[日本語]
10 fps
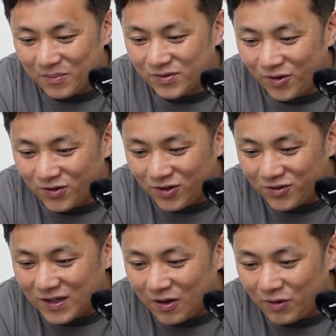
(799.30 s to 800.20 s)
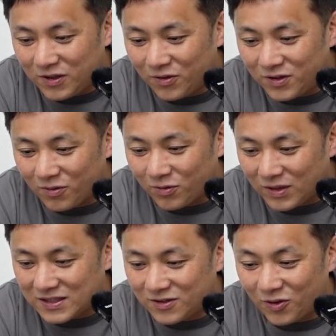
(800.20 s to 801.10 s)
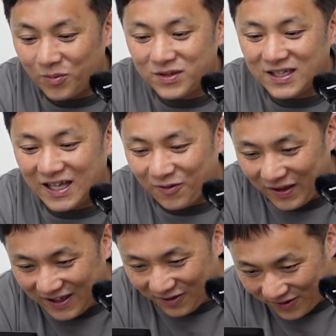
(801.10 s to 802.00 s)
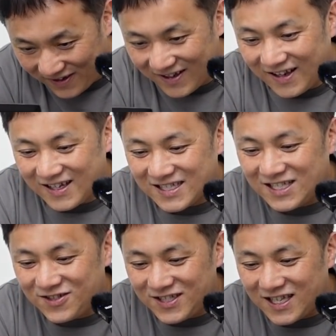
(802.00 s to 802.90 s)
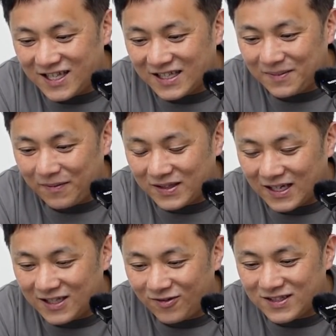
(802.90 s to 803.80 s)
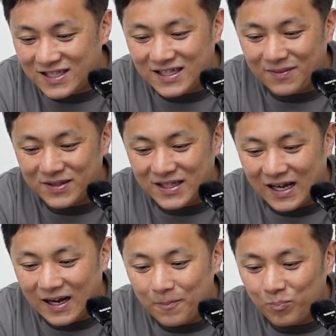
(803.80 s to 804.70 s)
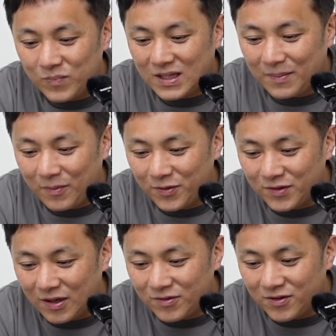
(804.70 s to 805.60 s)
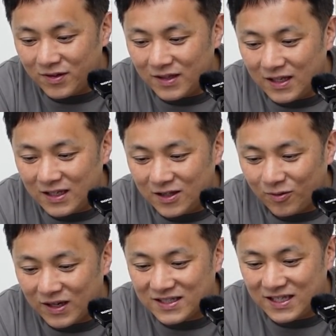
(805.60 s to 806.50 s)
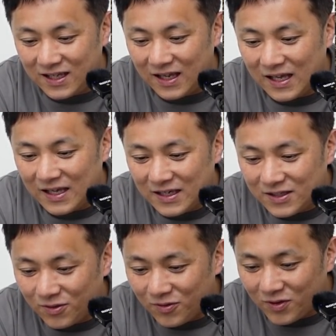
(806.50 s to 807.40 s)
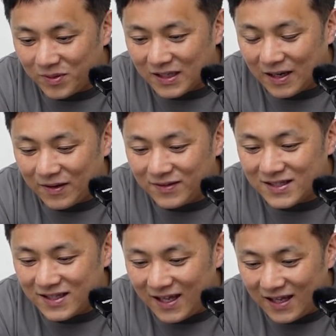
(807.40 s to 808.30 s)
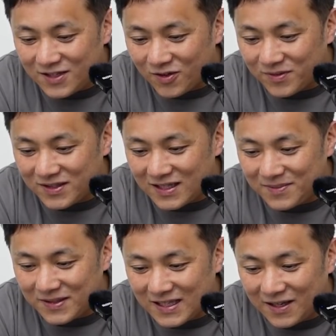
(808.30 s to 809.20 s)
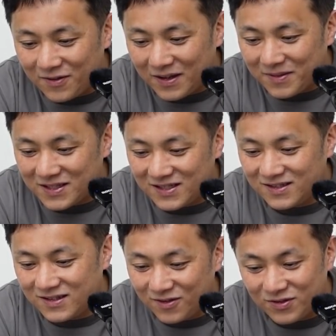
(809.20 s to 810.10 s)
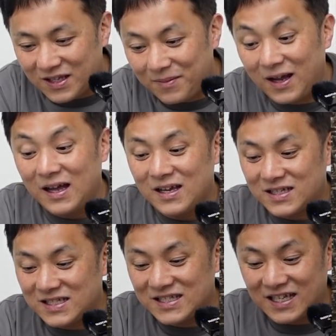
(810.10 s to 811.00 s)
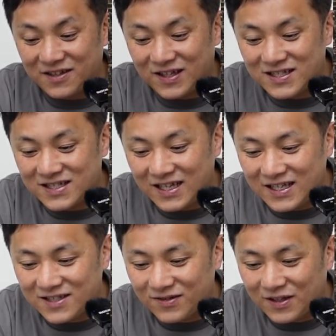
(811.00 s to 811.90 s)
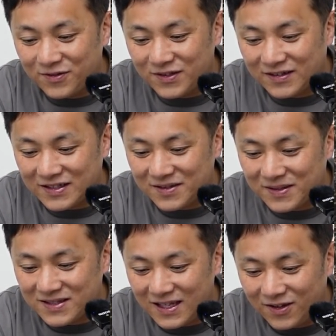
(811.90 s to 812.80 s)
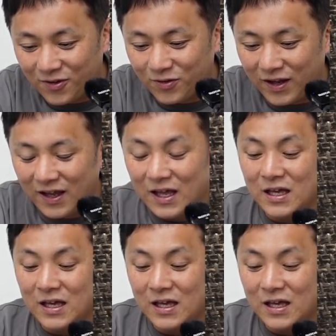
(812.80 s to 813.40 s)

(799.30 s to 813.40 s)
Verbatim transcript: ブオーンというかっこいい4気筒の音がすると思っていたので、と。31歳になった今は短気筒が好きになりました。見た目もフルカウルよりネイキッドが好き。人の好みって変わるんですね。長文失礼しました。よろければ写真、よろしければ写真使ってください。そんなに古くなくてすいません。ということで、